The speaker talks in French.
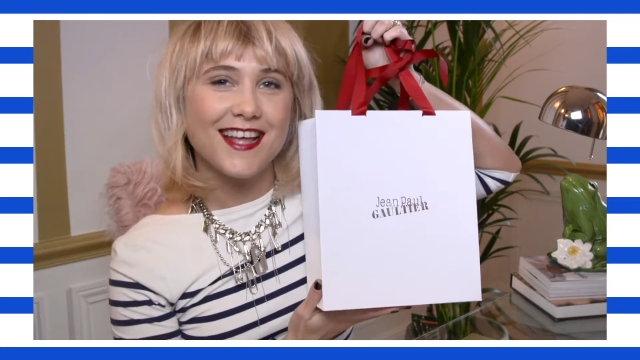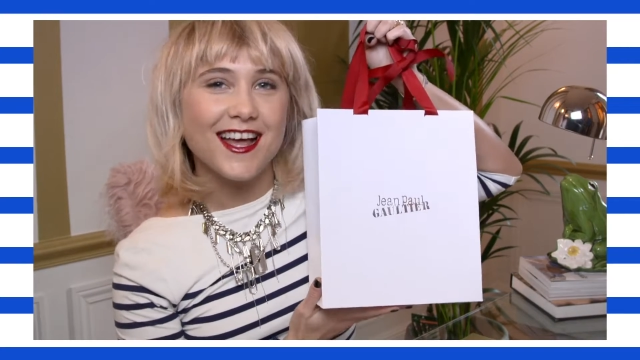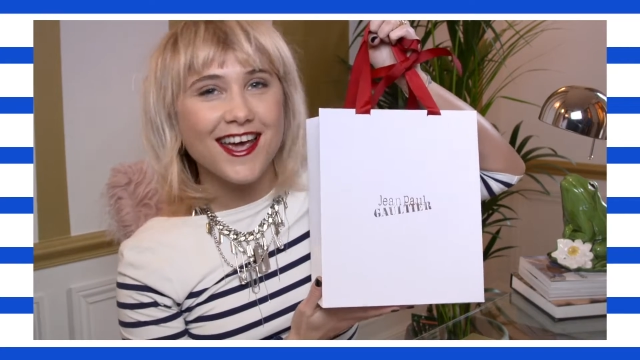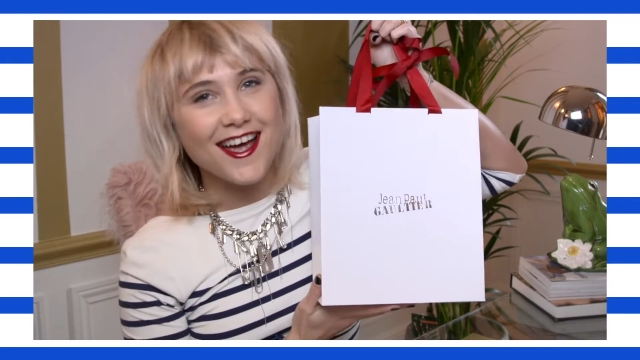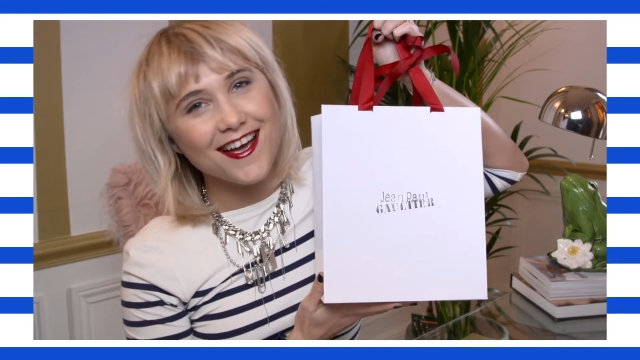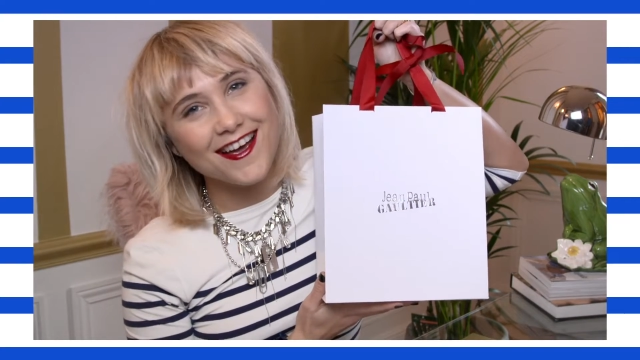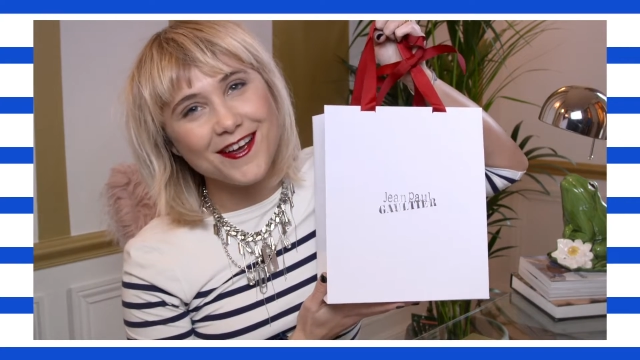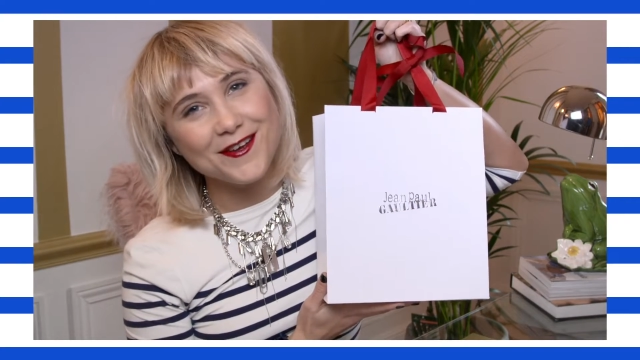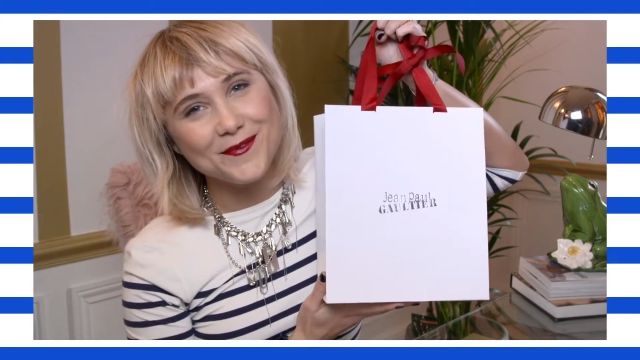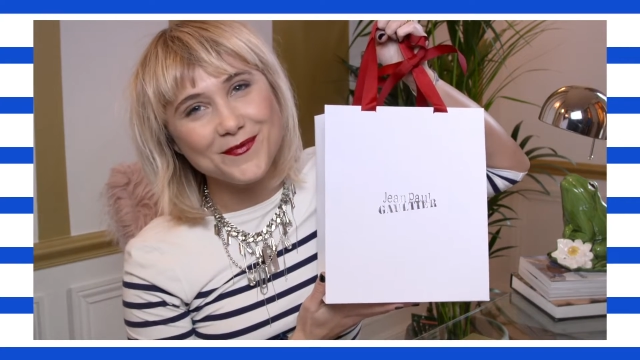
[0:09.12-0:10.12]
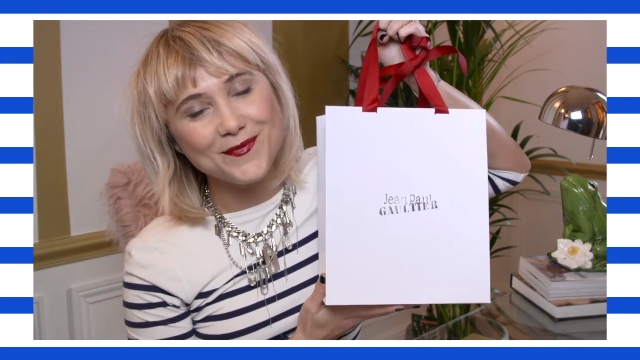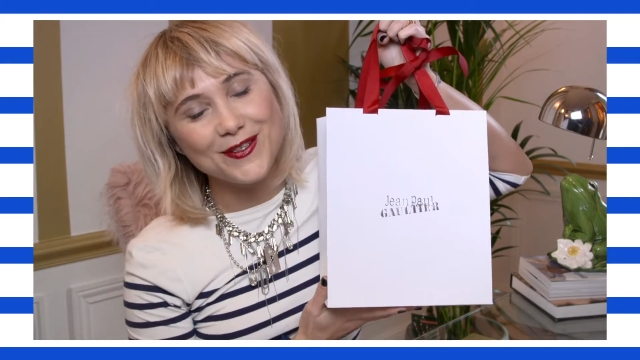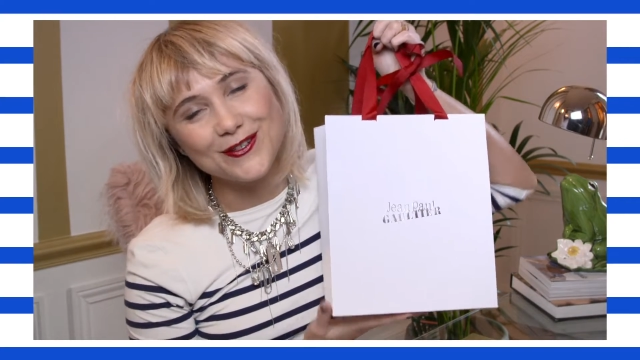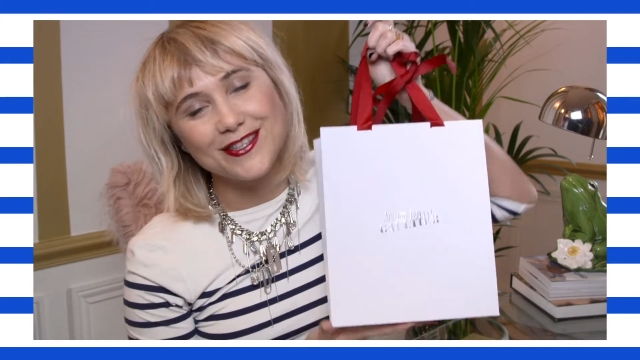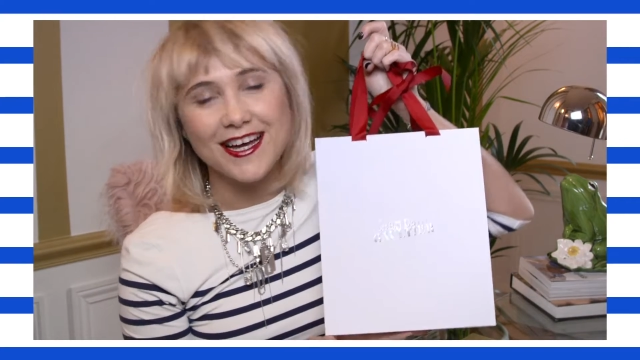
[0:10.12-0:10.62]
tadam,
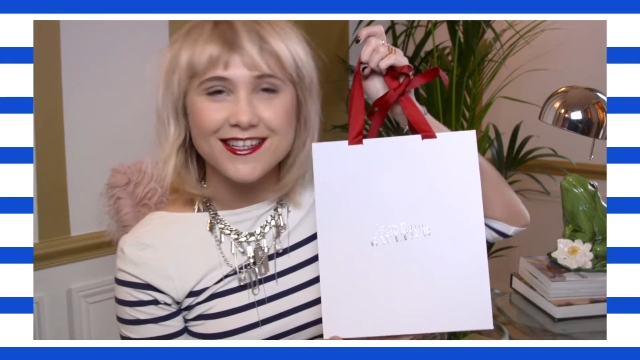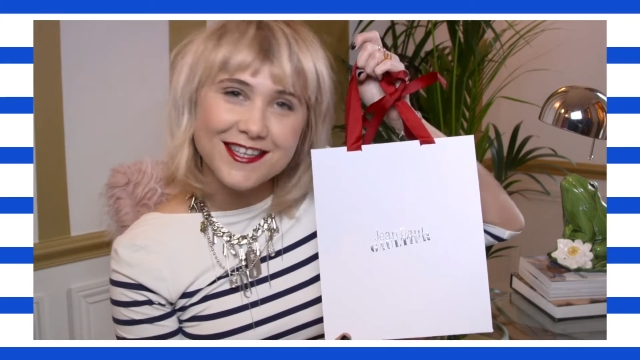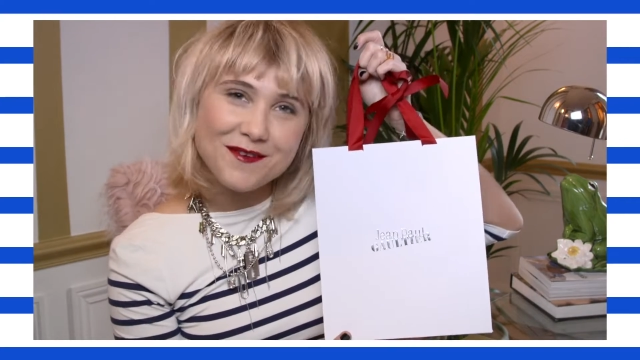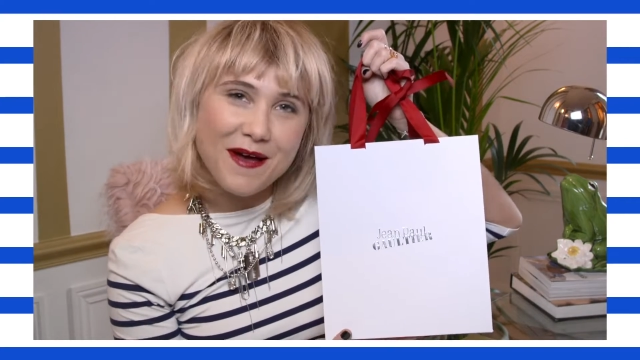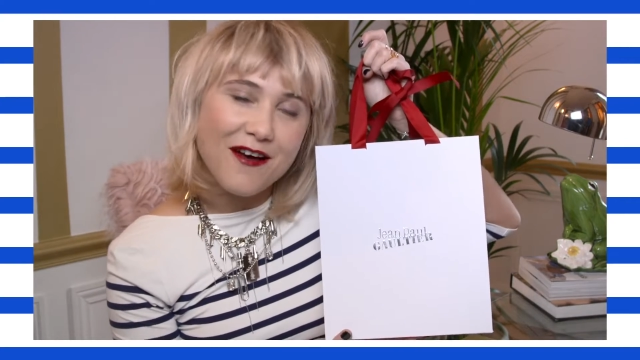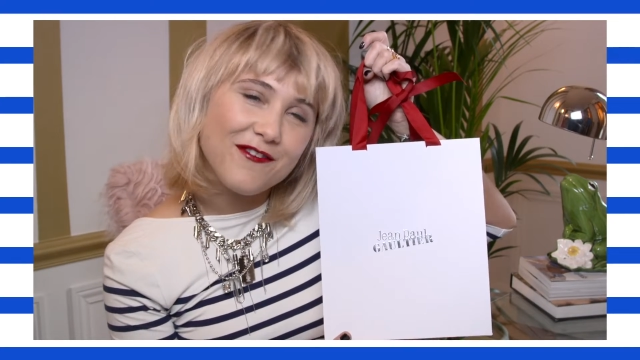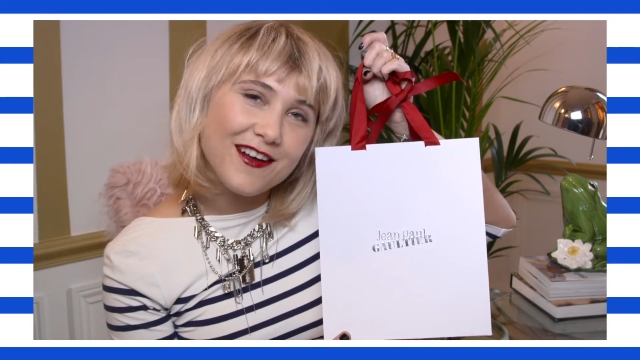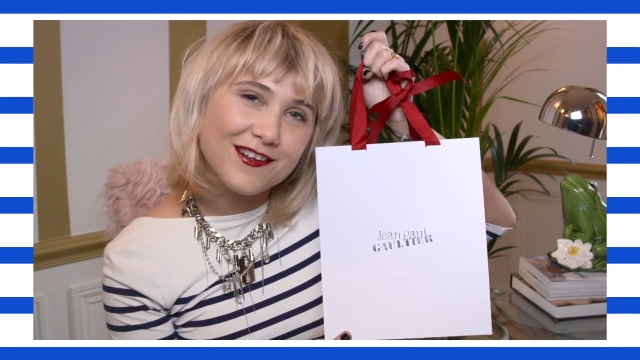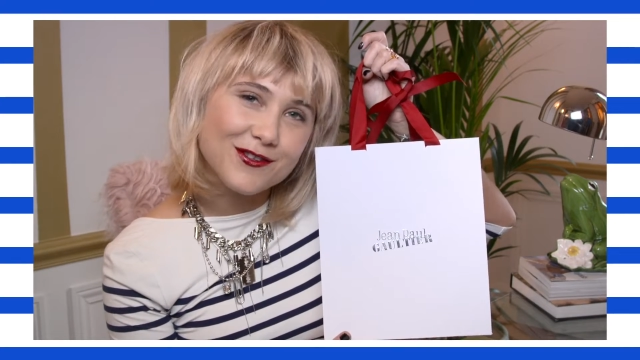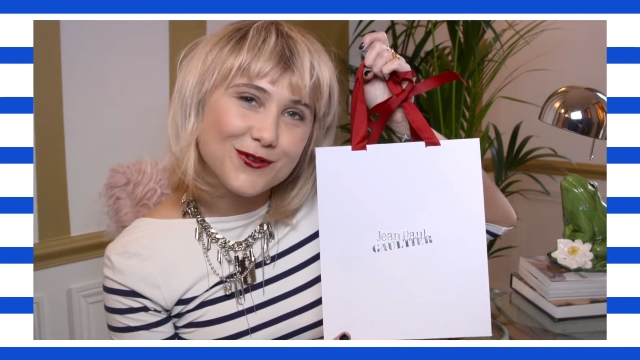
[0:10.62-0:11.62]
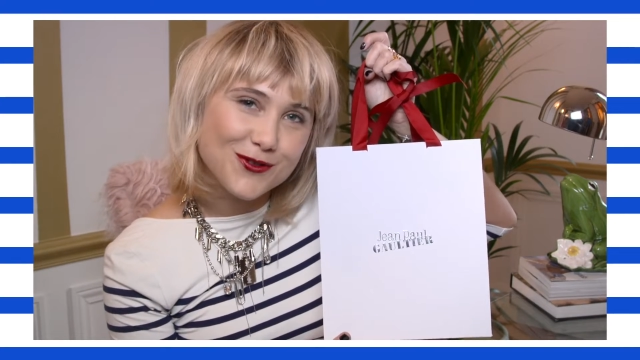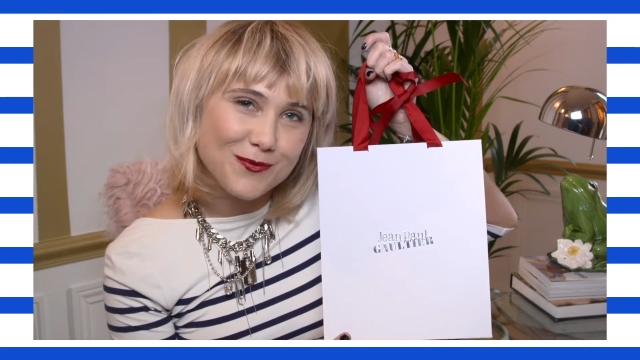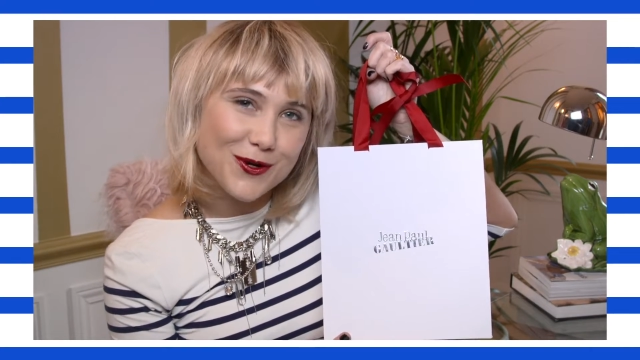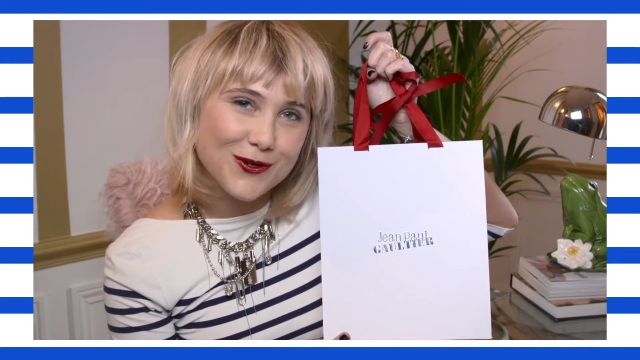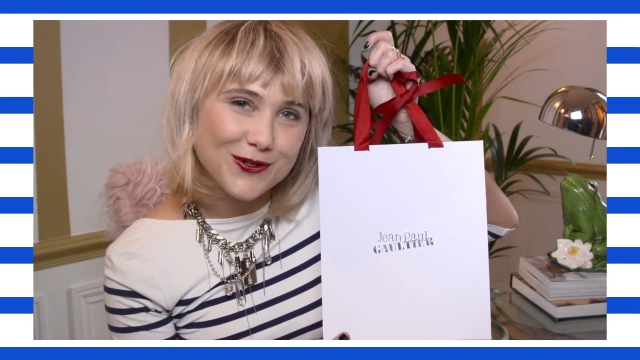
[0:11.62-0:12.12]
le dernier parfum de
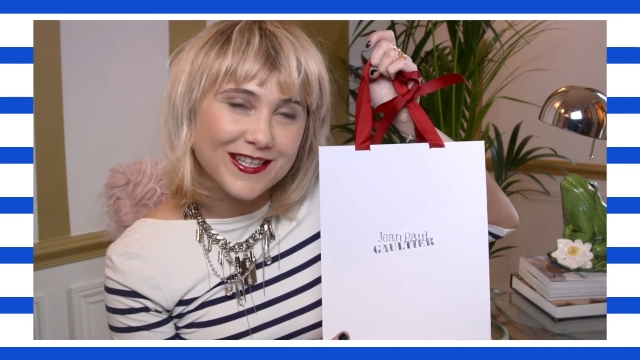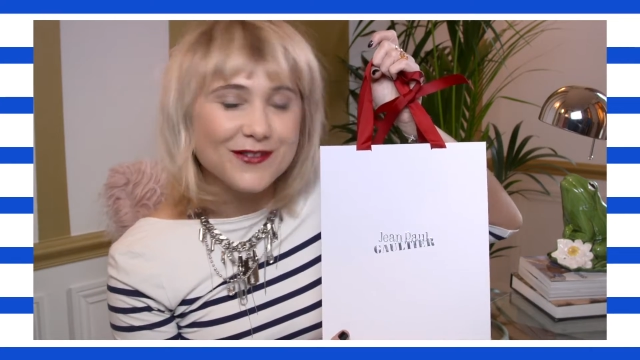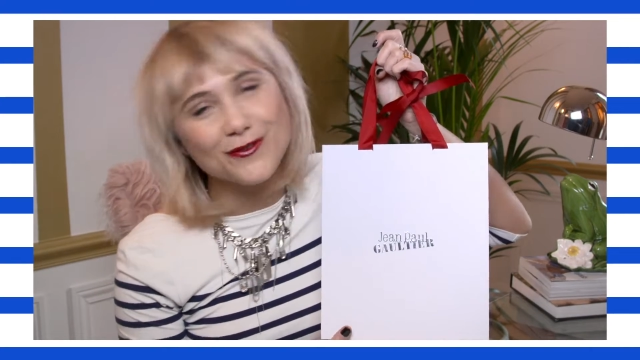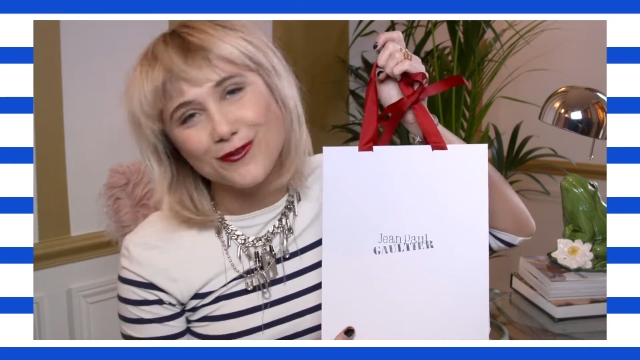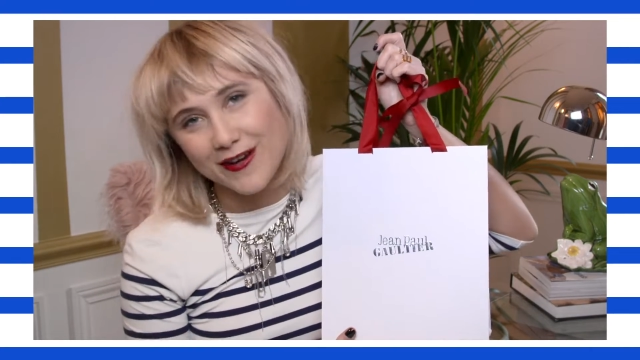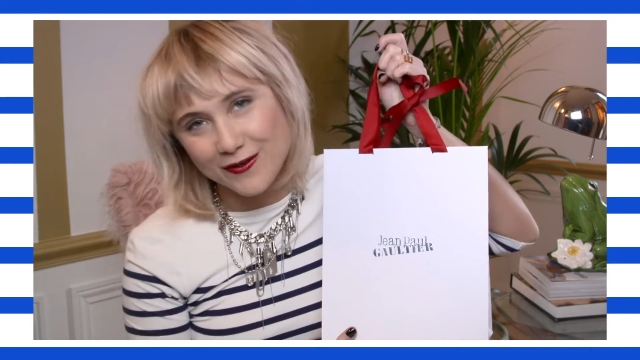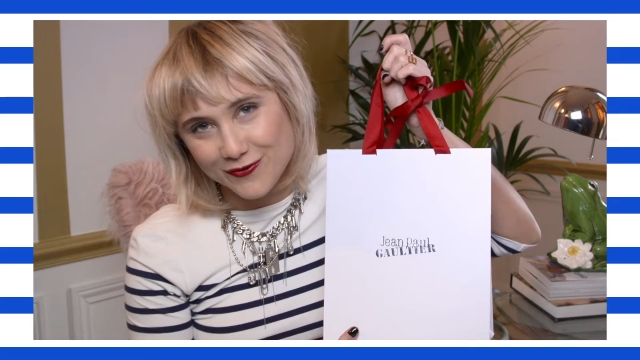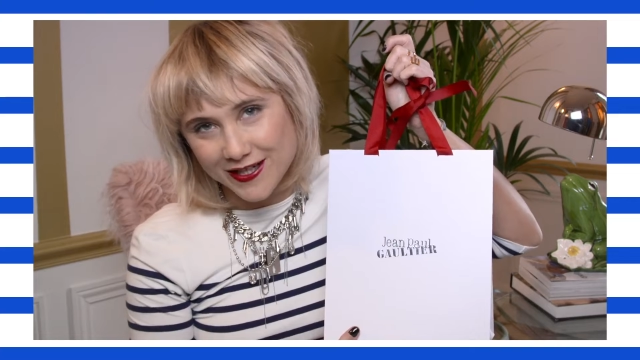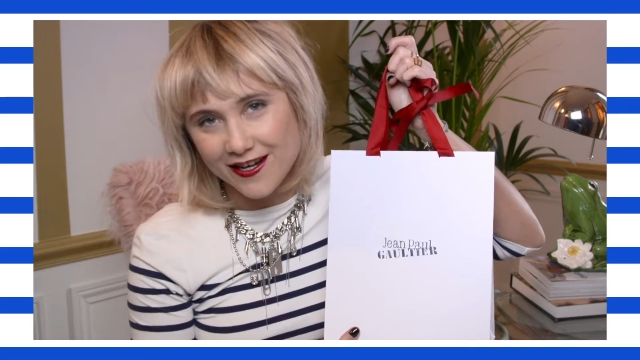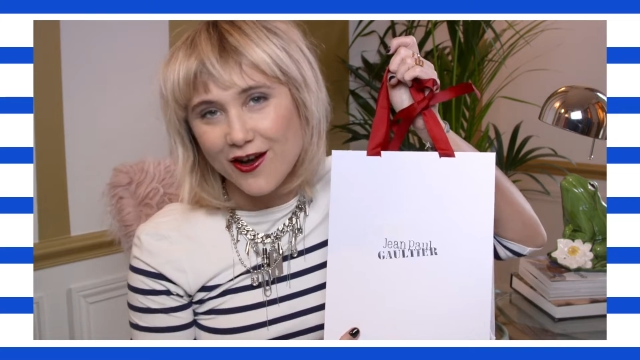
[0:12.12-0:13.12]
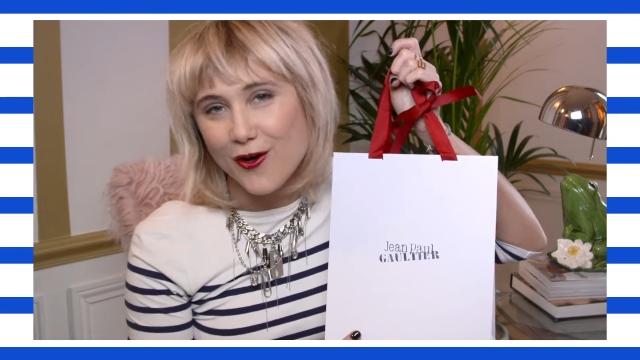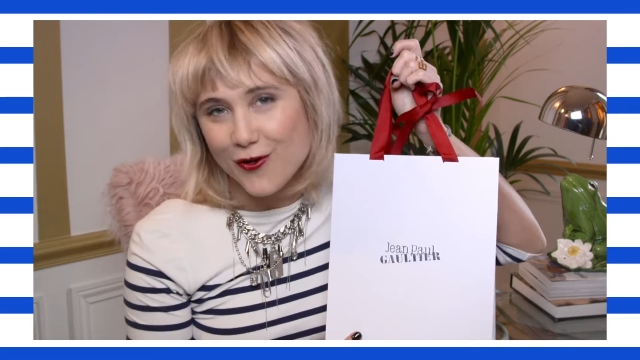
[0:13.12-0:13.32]
Jean-Paul Gaultier donc on va l'ouvrir